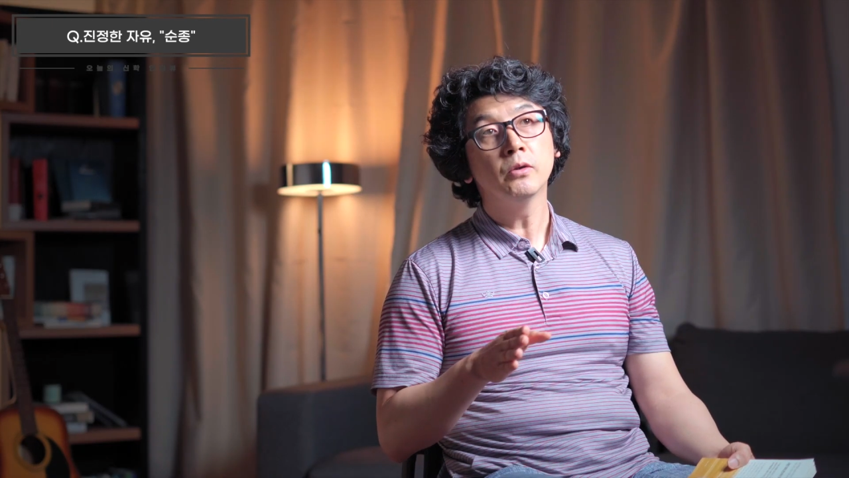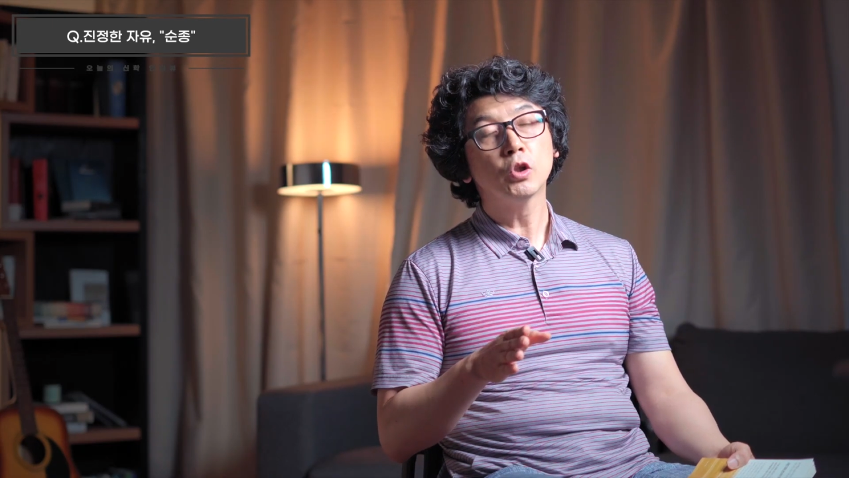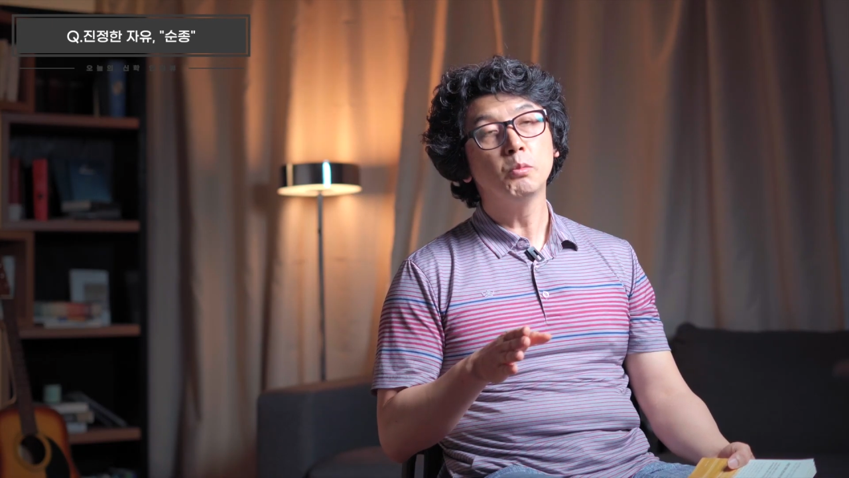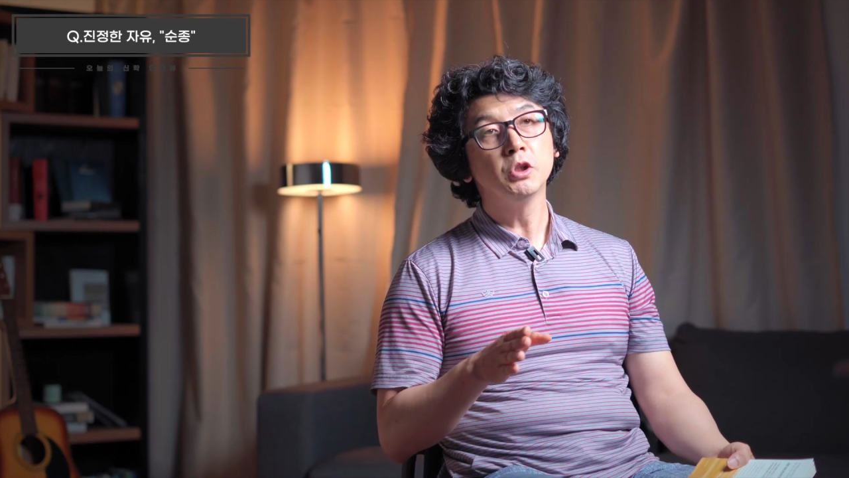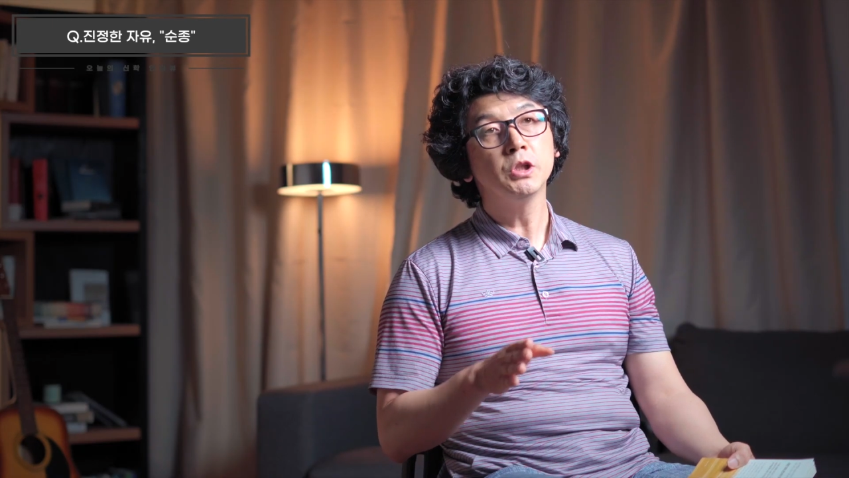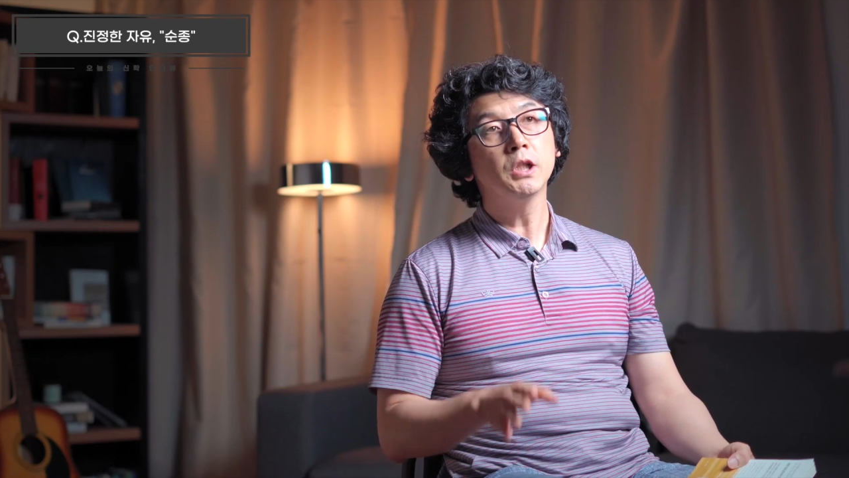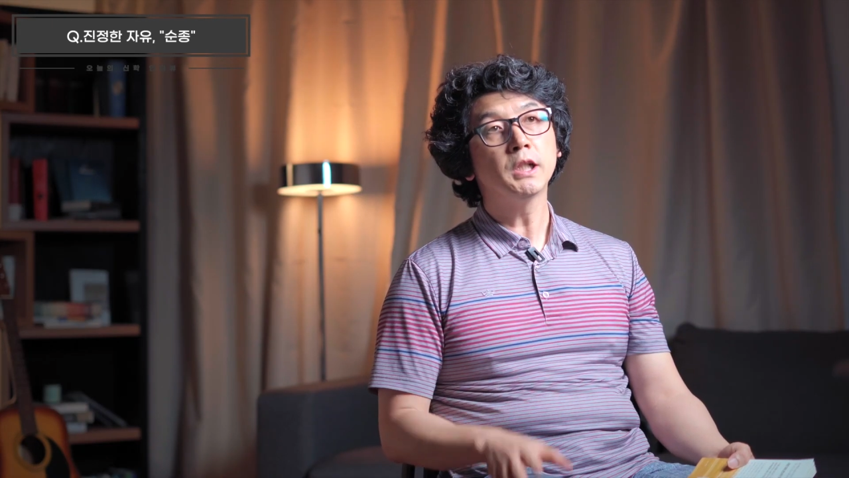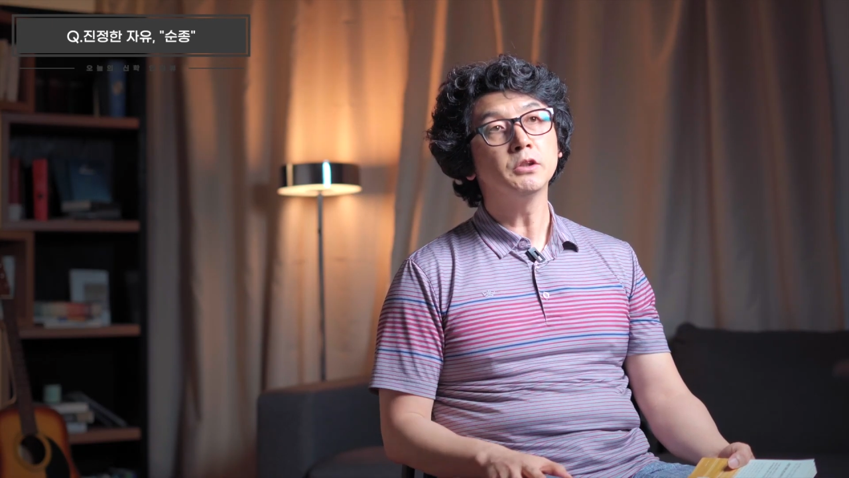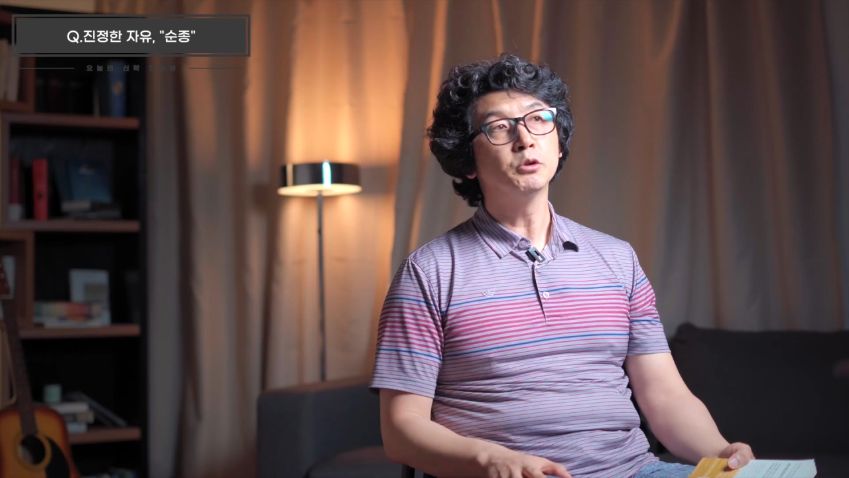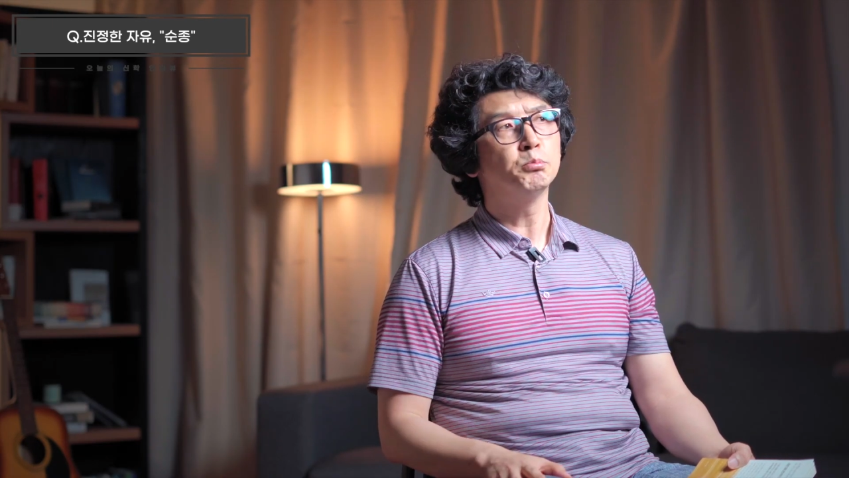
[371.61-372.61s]
그러면
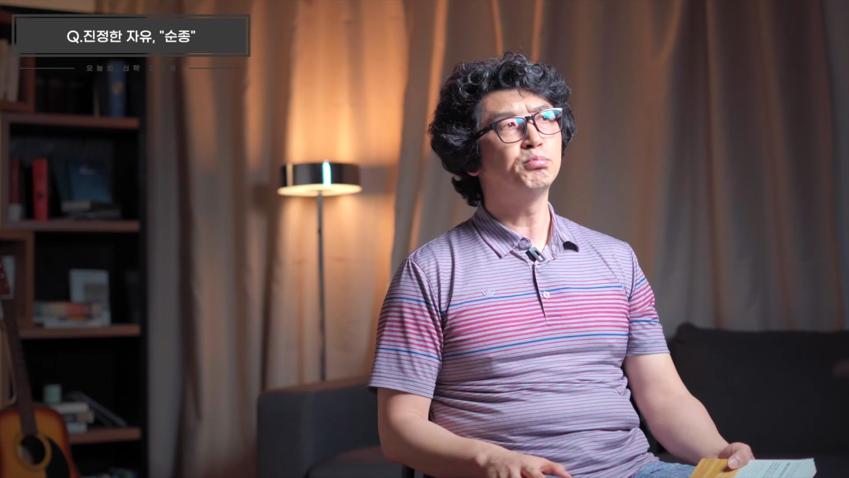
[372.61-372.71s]
인간은